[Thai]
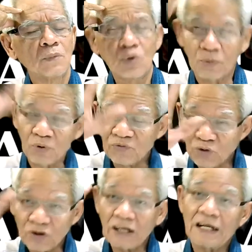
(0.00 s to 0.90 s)
ควบคุมโว
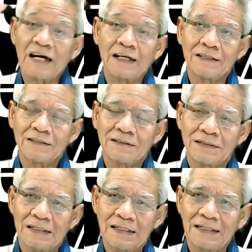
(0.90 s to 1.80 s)
ลต์ให้ได้
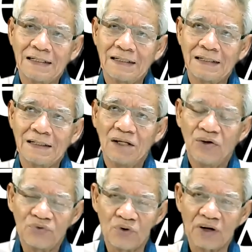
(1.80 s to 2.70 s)
อ่า
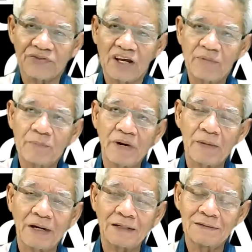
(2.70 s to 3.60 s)
ส่วนกระแสมันแปร
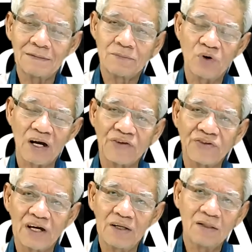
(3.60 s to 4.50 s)
ผัน เพราะการ
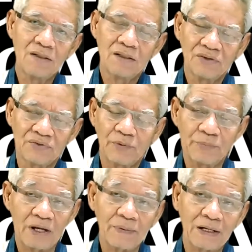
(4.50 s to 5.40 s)
ใช้มัน
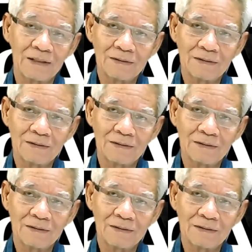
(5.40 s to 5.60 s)
แปรผัน